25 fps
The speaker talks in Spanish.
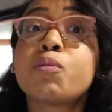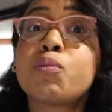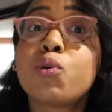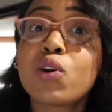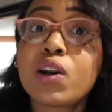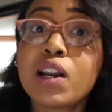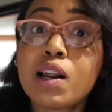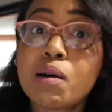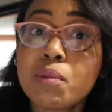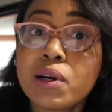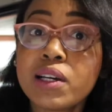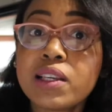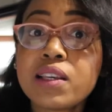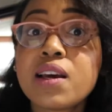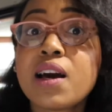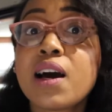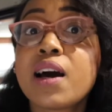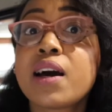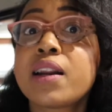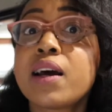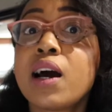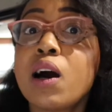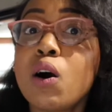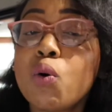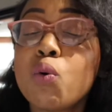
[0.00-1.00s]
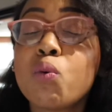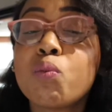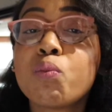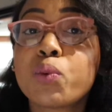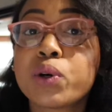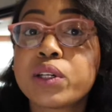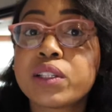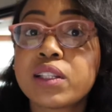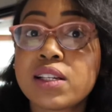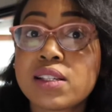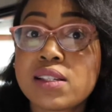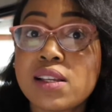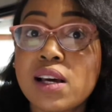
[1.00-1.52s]
Por la mañana, un
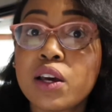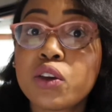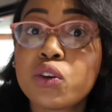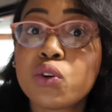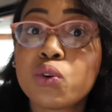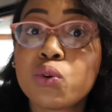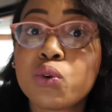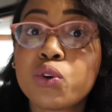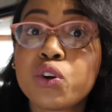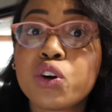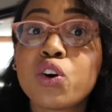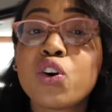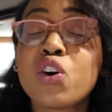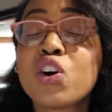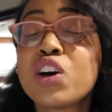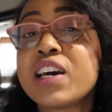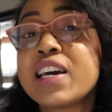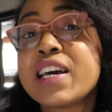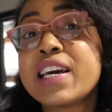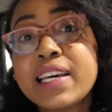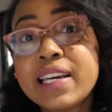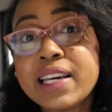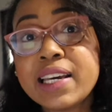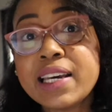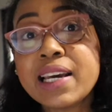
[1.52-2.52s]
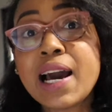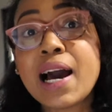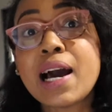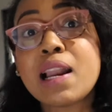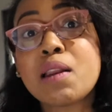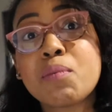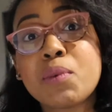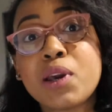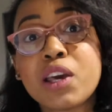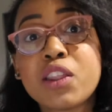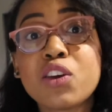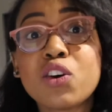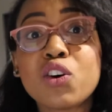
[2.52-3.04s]
buen desayuno y al
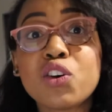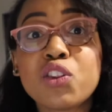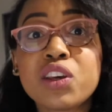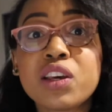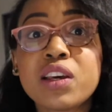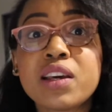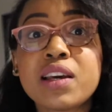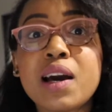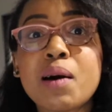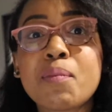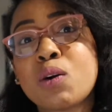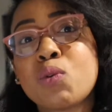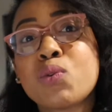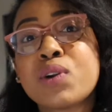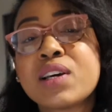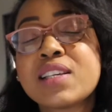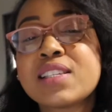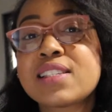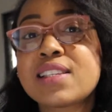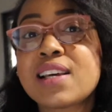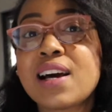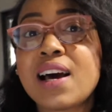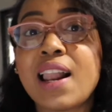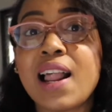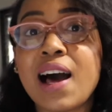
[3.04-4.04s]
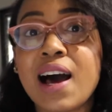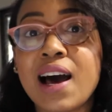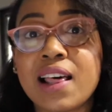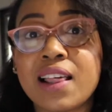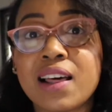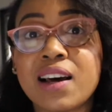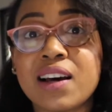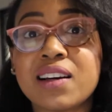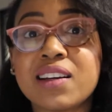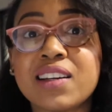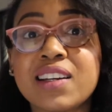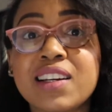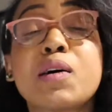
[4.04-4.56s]
mediodía, una ensalada.
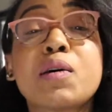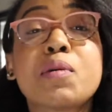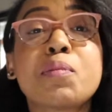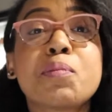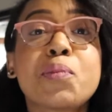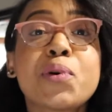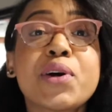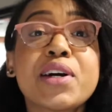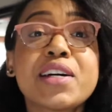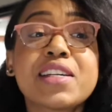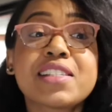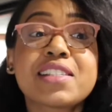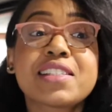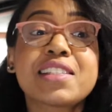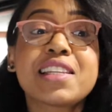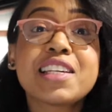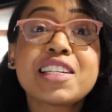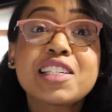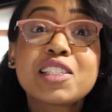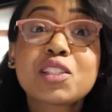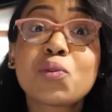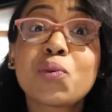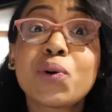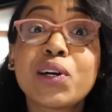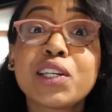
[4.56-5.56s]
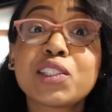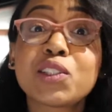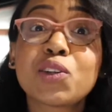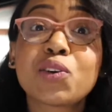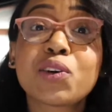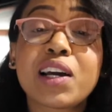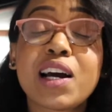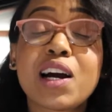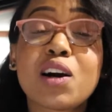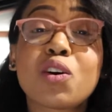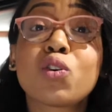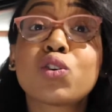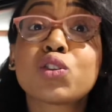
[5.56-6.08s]
Pues les cuento
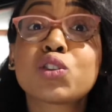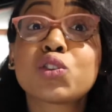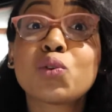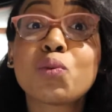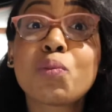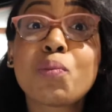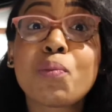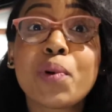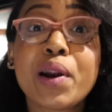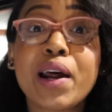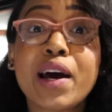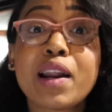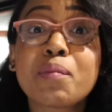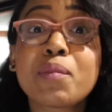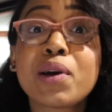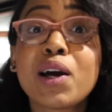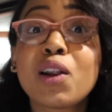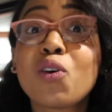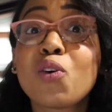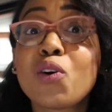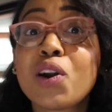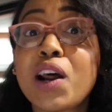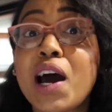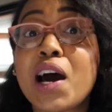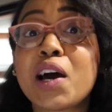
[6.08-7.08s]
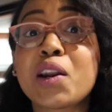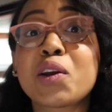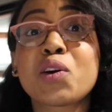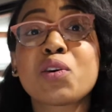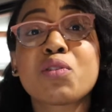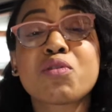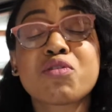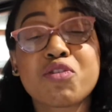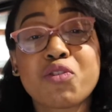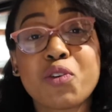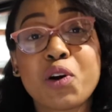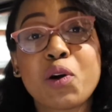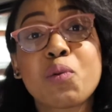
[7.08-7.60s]
que acostumbrarme al horario
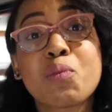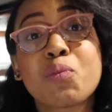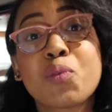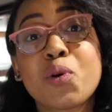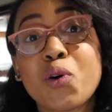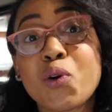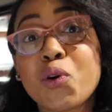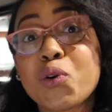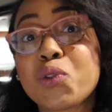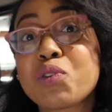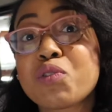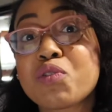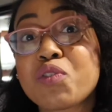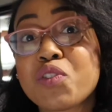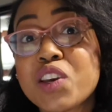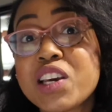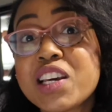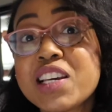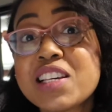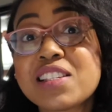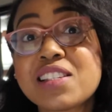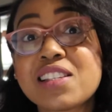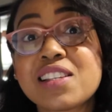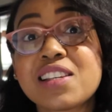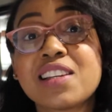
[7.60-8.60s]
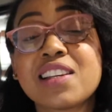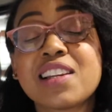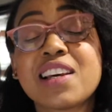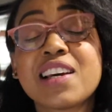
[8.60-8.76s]
fue un poco difícil.